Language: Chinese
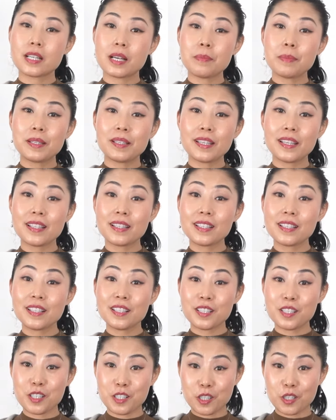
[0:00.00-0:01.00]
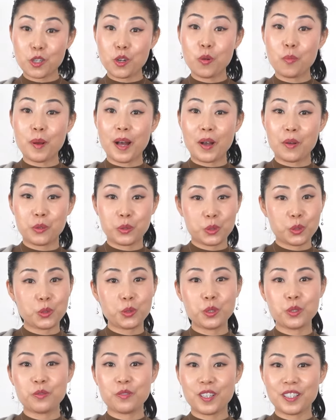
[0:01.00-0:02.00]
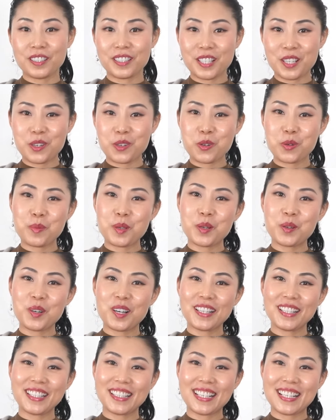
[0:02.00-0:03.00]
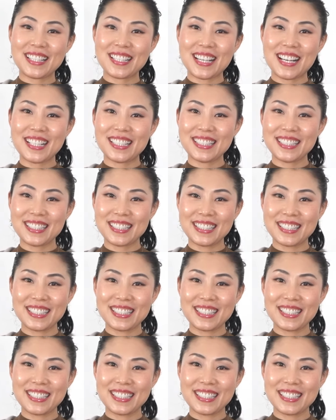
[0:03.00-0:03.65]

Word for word: 产品链接和折扣码我都会放在说明框给大家。